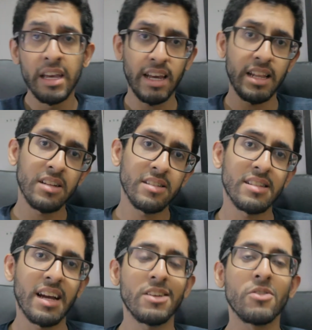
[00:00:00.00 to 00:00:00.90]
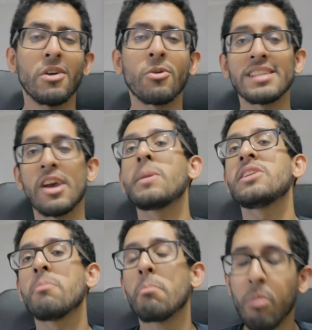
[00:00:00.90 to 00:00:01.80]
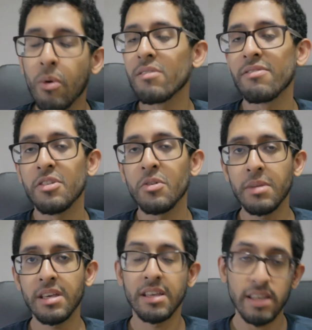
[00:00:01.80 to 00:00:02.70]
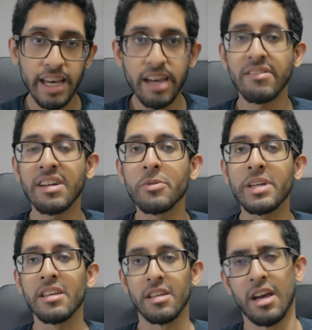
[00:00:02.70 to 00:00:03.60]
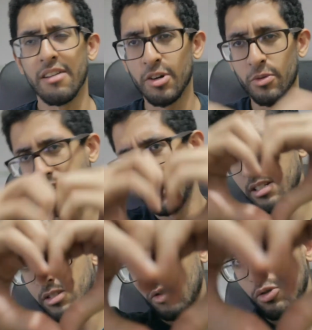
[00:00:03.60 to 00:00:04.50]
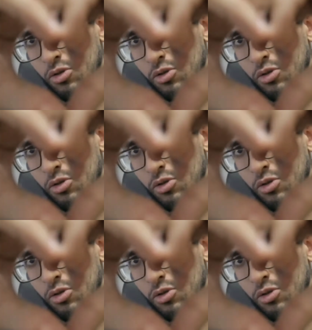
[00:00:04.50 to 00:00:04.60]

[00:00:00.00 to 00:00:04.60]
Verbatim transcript: Que dá destaque, a única coisa realmente boa no filme, que é Eva Green. Que é Eva Green, tchu,